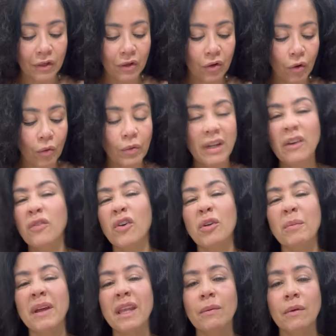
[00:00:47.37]
con una
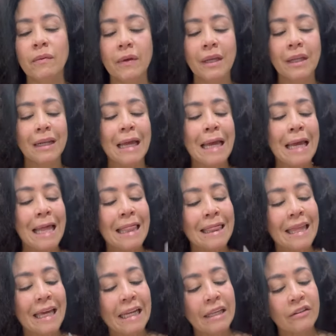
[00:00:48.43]
forma de vivir
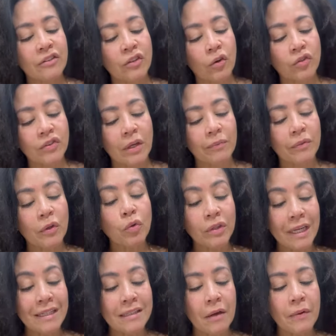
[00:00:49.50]
deliciosa.
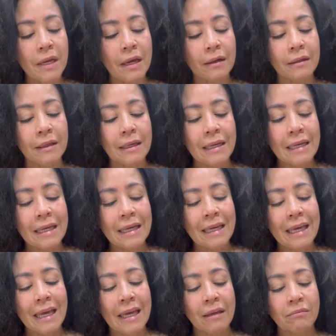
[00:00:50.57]
Ustedes sabían
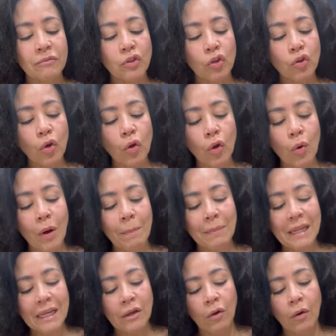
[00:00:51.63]
que yo todo lo
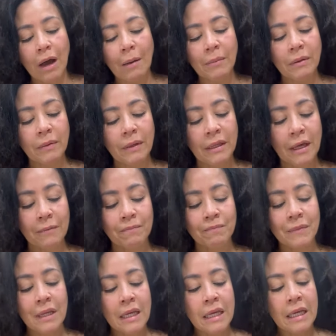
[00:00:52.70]
aplico a mi vida
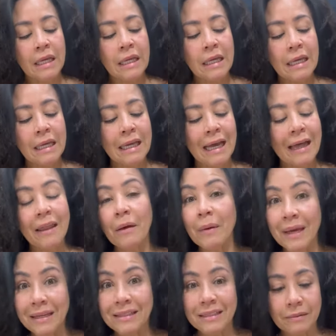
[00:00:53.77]
y cada
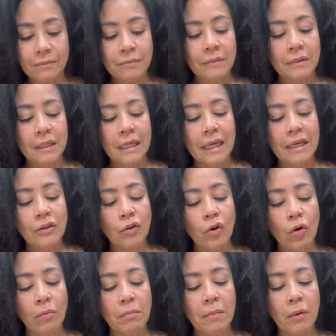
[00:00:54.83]
vez que
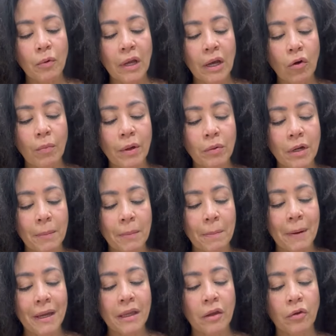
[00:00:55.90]
yo me voy a comer una
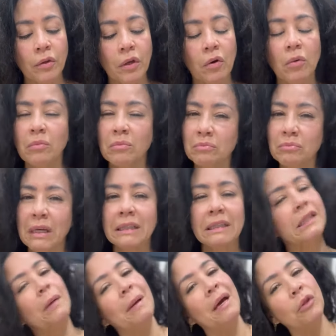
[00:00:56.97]
papaya, yo digo, mm, esta
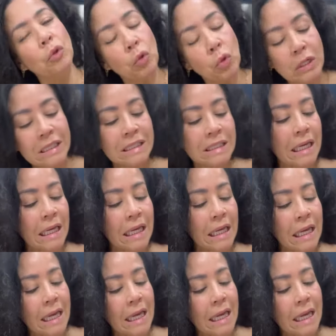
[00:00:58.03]
está más dulce,